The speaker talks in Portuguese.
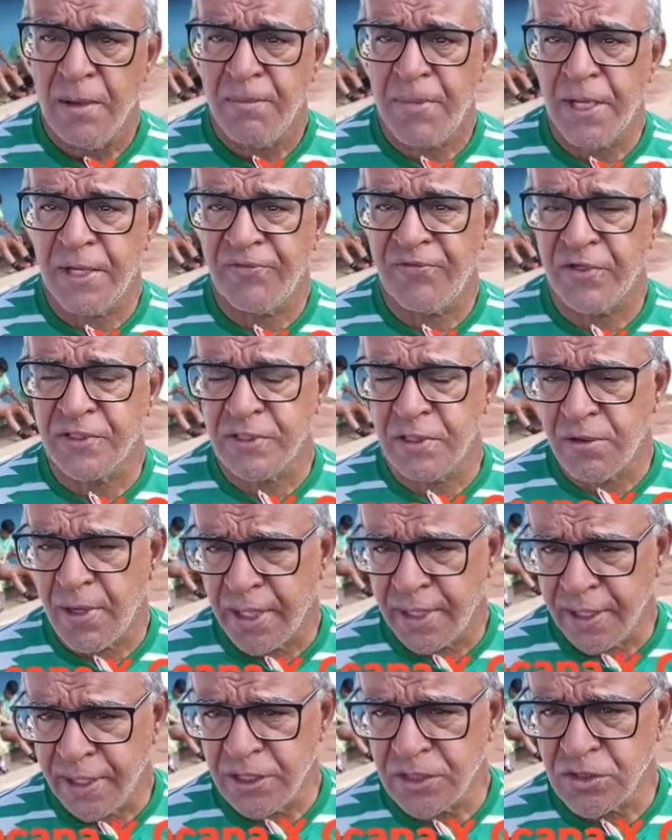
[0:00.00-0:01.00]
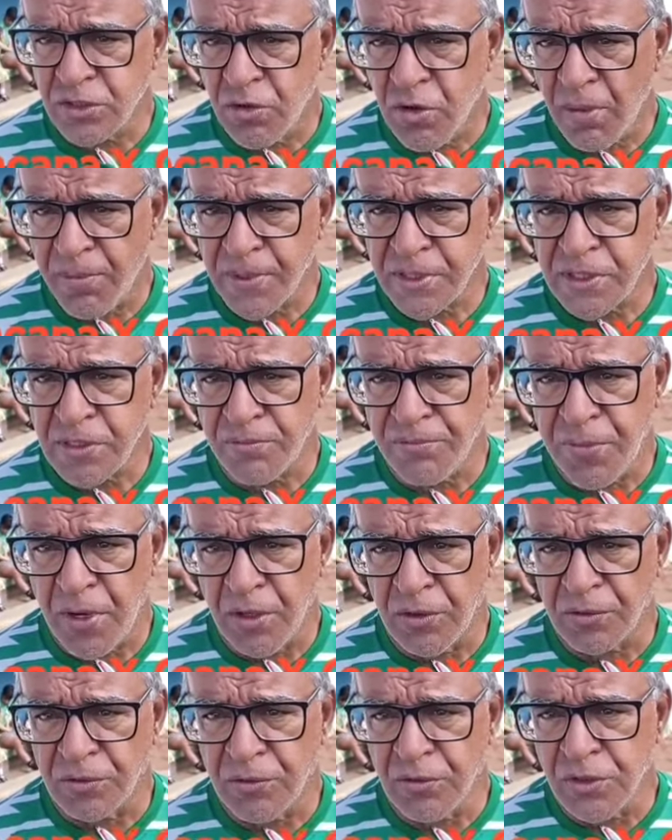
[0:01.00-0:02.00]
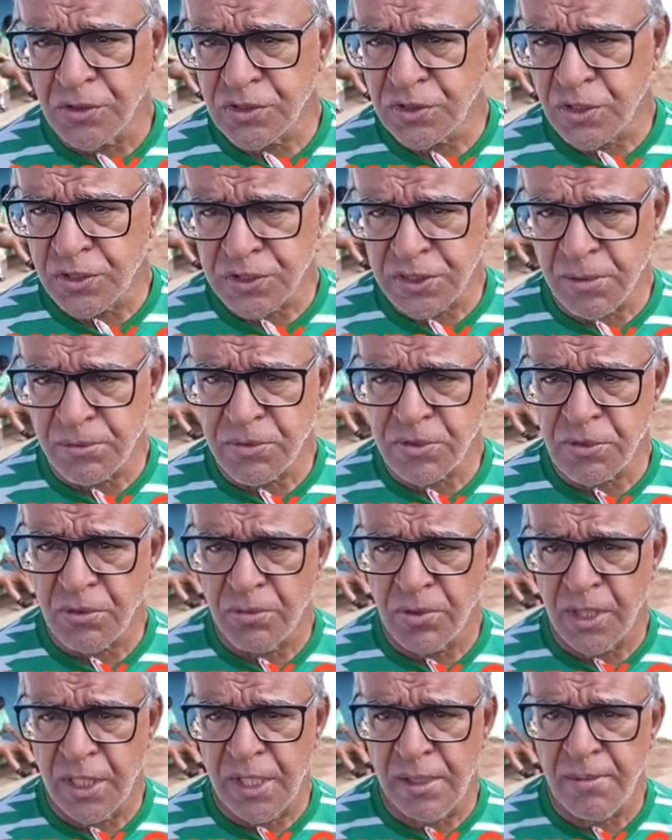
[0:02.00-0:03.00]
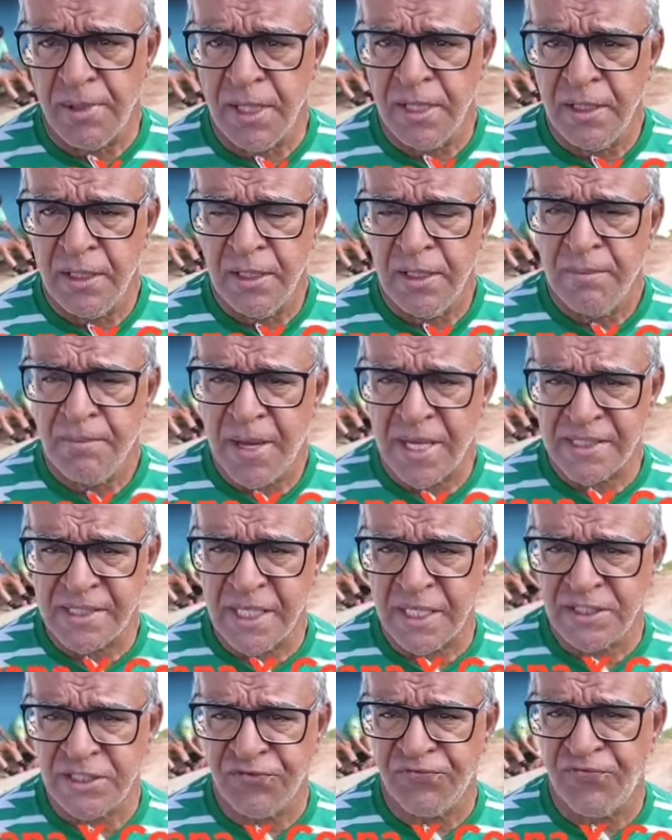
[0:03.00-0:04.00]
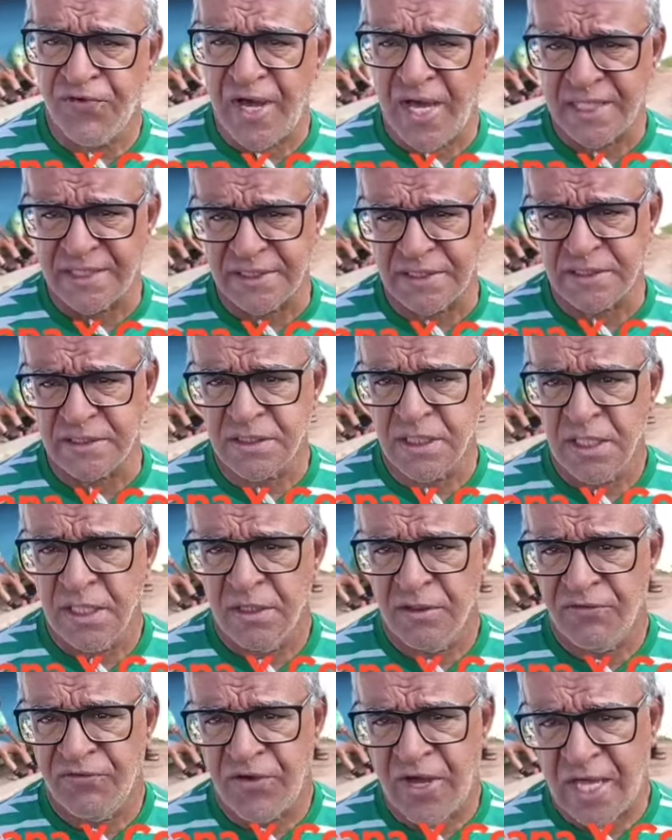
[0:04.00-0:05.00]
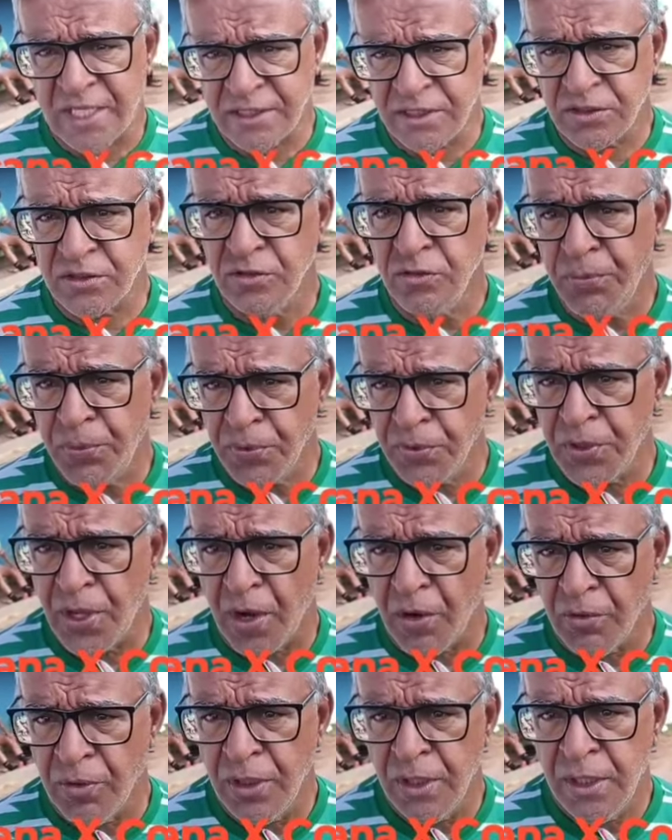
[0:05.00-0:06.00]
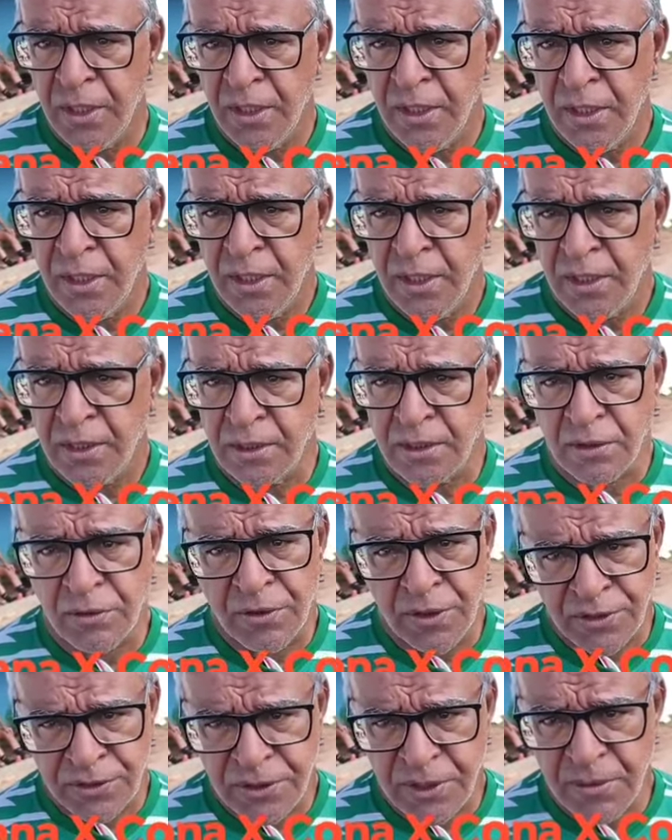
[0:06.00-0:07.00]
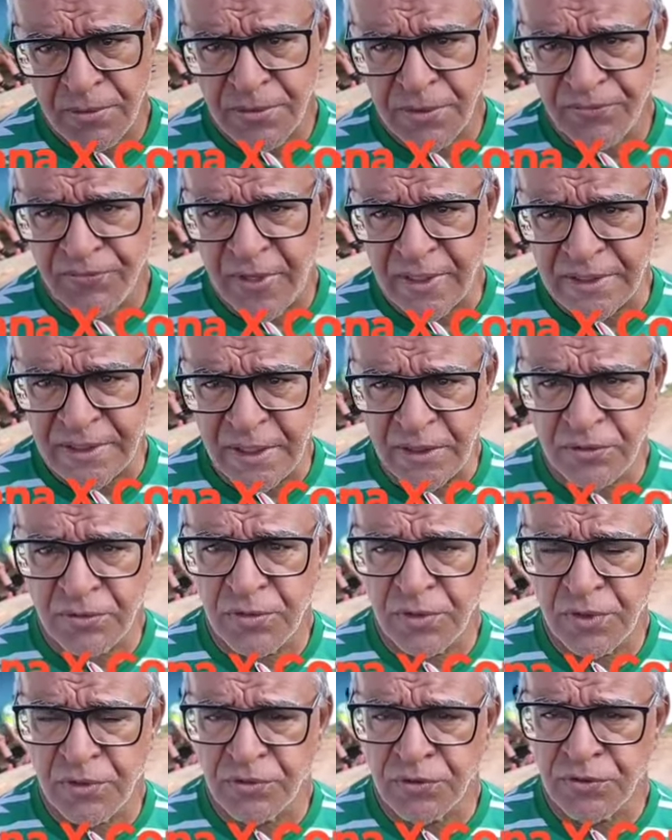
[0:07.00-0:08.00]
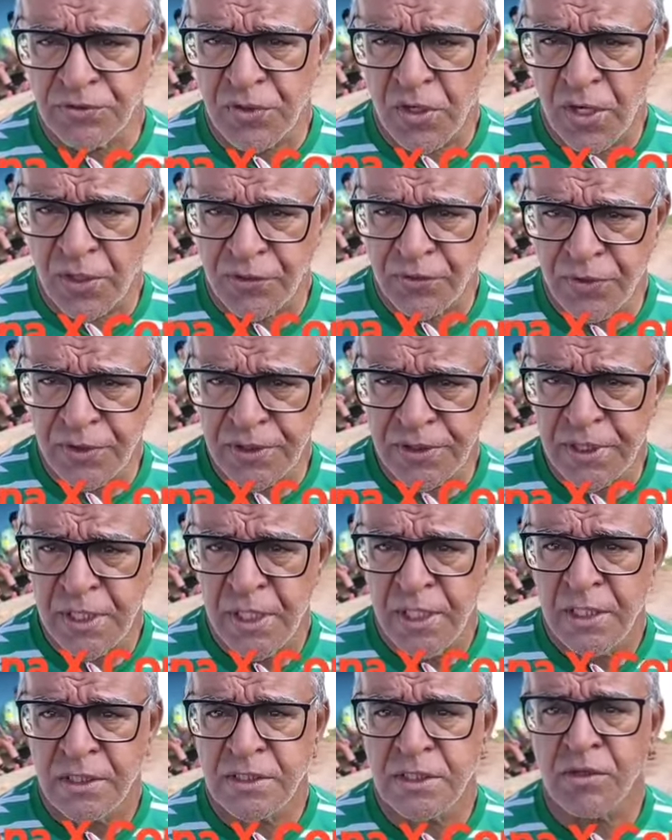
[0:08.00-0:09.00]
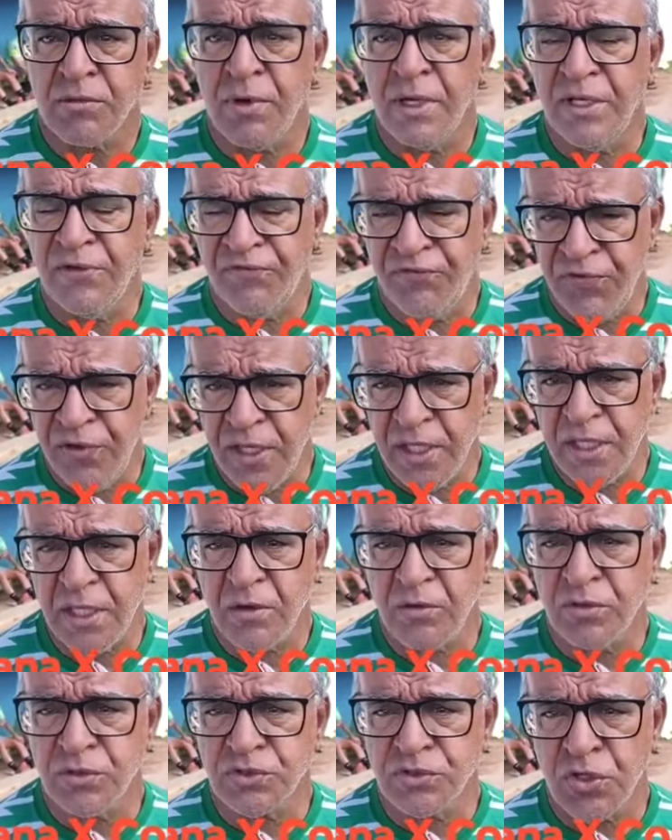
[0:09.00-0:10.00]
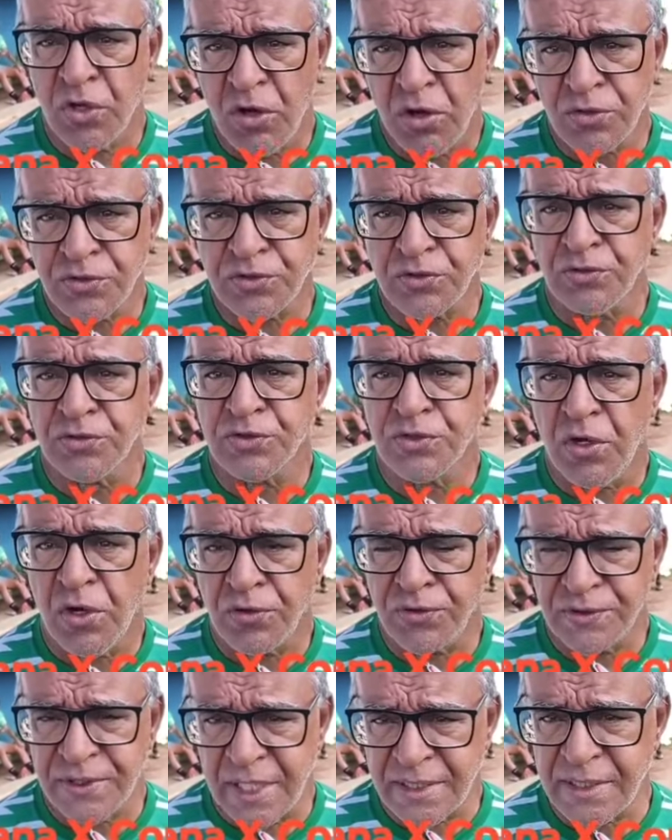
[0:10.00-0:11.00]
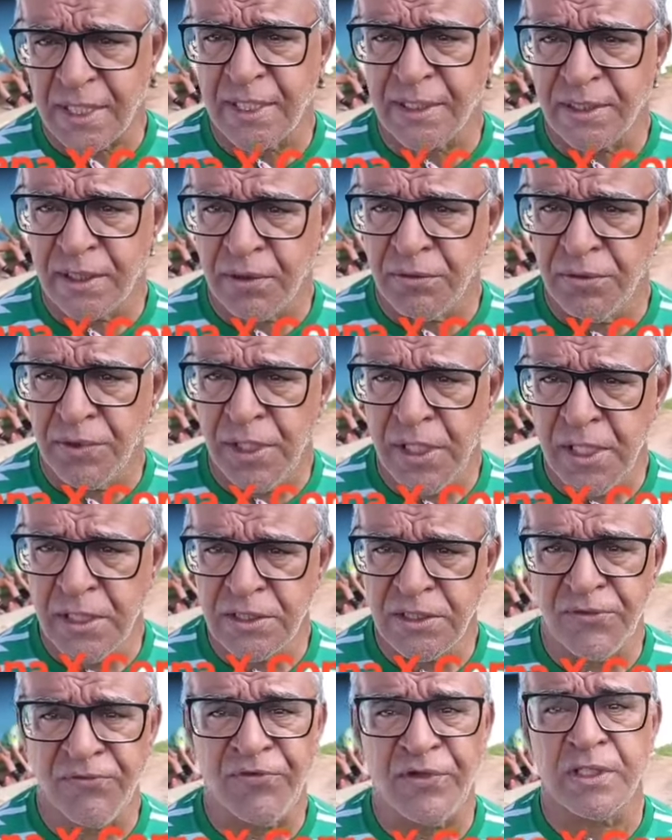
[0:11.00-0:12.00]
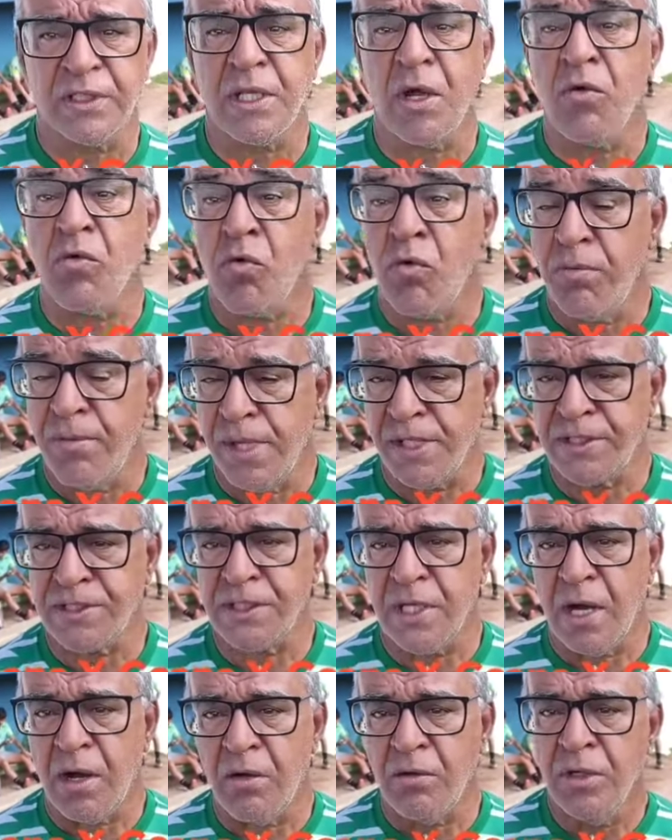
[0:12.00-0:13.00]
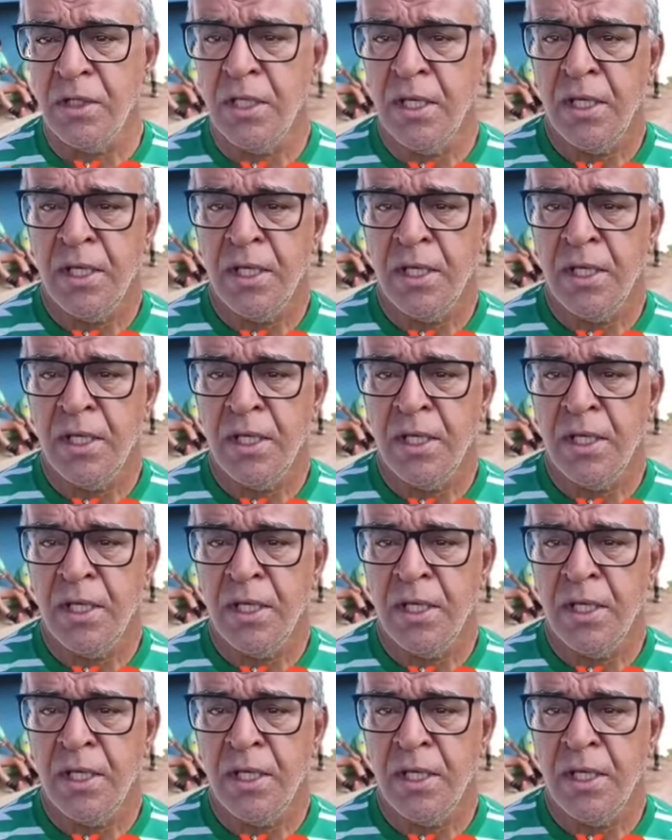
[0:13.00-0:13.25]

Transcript: para fazer uma grande Copa São Paulo, onde nós temos como lema passar de fases, fases no plural. Então nós estamos fazendo com que os jogadores se qualifiquem com jogos, com jogos dessa categoria, de enfrentar um comercial,